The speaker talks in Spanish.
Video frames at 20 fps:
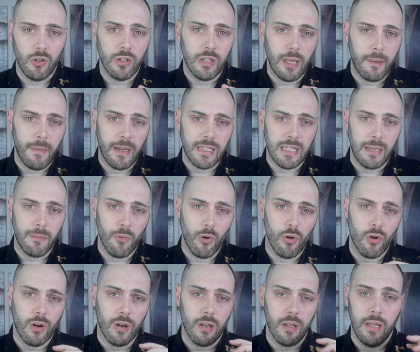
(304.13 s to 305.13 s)
se nota más a lo
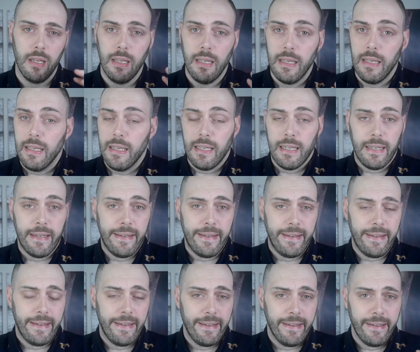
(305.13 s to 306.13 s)
mejor
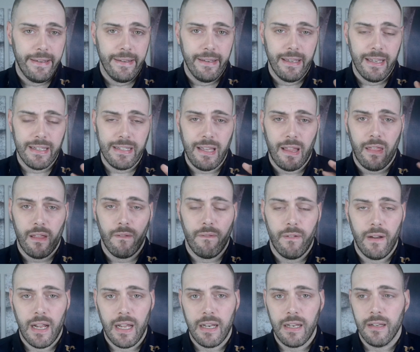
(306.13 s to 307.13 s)
eh, ese
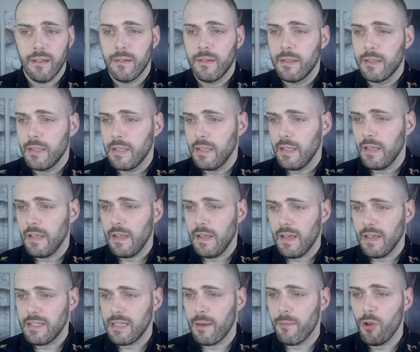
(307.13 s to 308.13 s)
azafrán
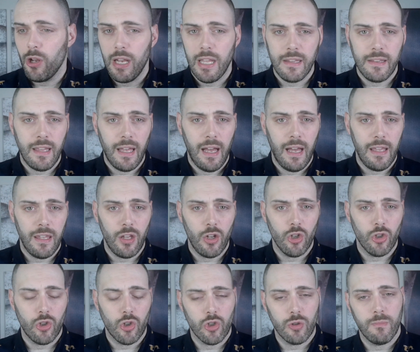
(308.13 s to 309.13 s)
y esa violeta y
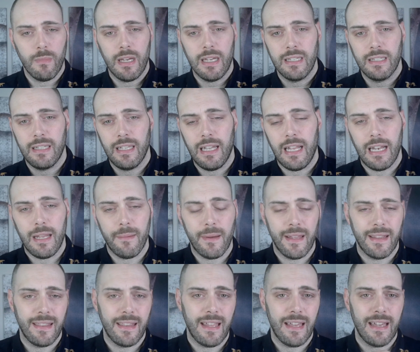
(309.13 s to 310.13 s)
en otros más la
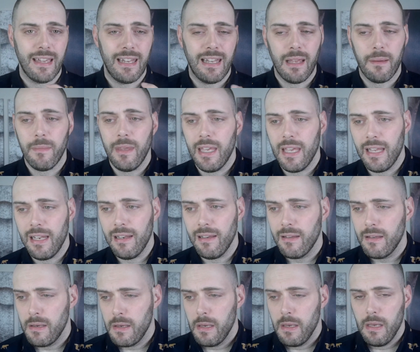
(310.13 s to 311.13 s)
lavanda y la miel
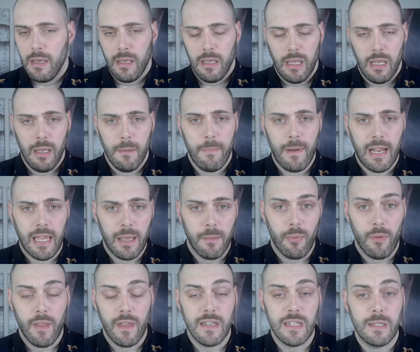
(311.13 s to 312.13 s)
y para que
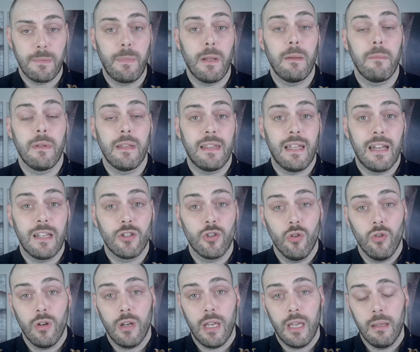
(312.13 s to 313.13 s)
podáis experimentar
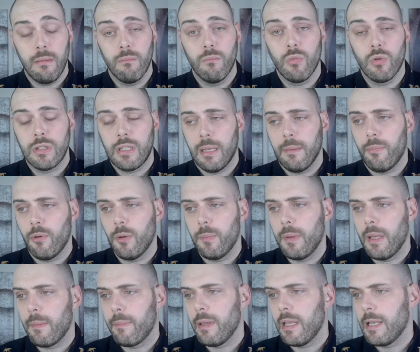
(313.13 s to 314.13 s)
eso en vuestra
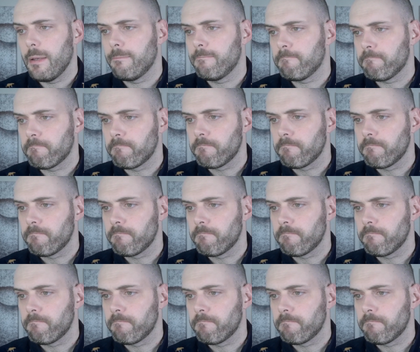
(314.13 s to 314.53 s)
propia piel.